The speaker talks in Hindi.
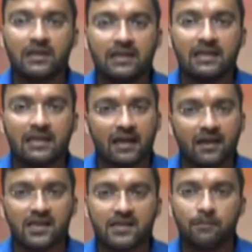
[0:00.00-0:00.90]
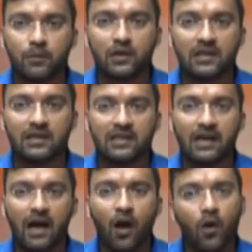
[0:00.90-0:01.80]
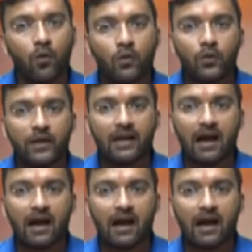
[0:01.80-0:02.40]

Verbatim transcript: दीदी कहकर संबोधित किया उन्होंने